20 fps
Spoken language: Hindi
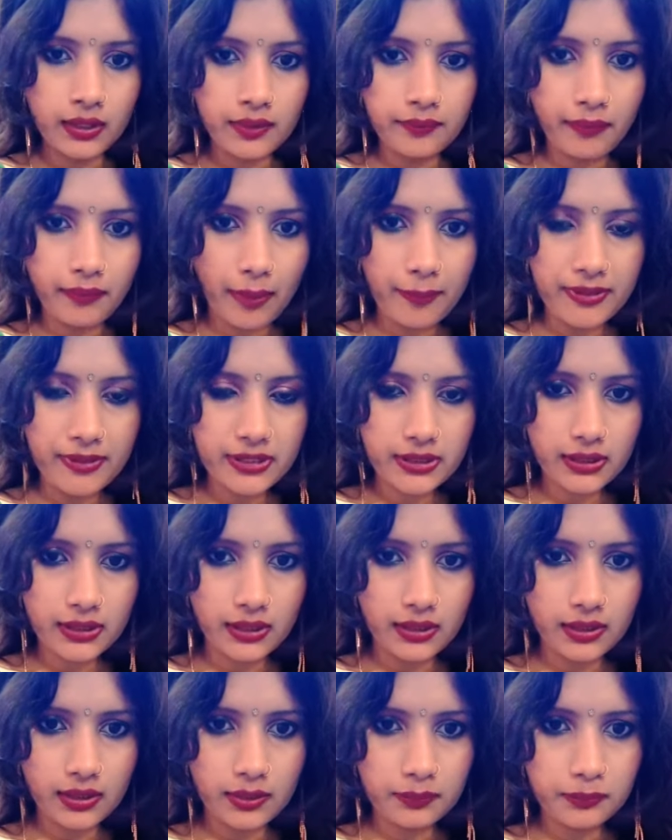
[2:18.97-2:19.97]
भाभी जी
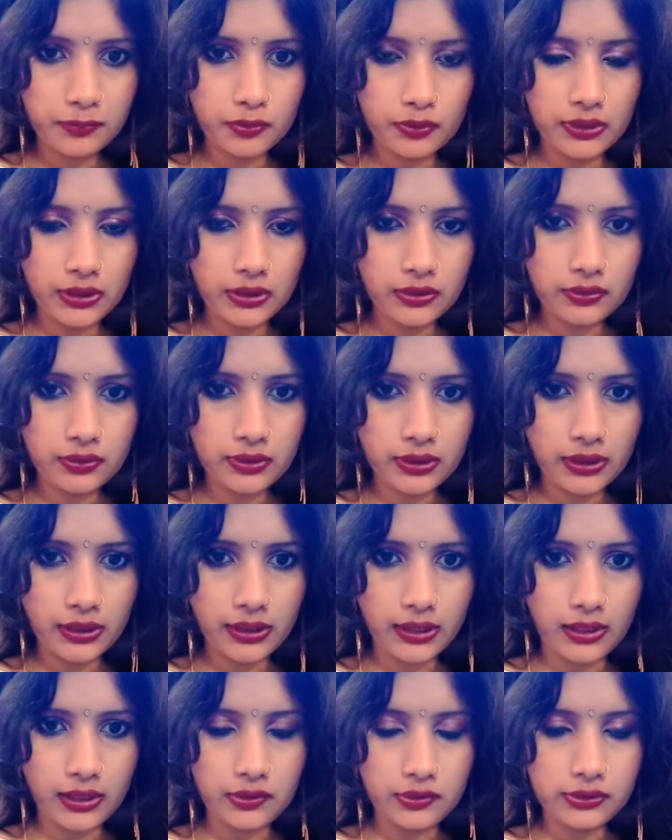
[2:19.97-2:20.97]
हाँ बोलिए तो सही
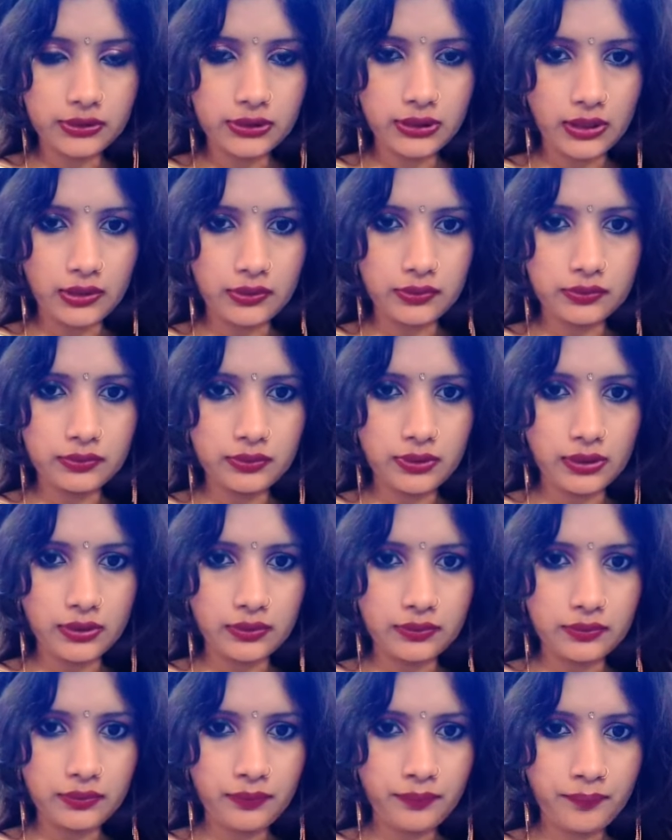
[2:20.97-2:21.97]
हेलो जी हेलो
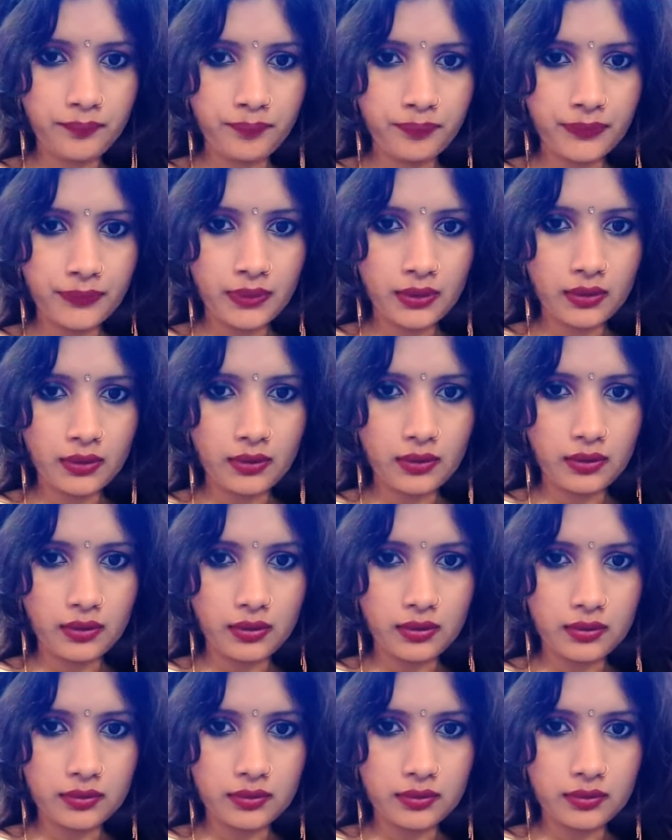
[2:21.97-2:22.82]
हेलो आ,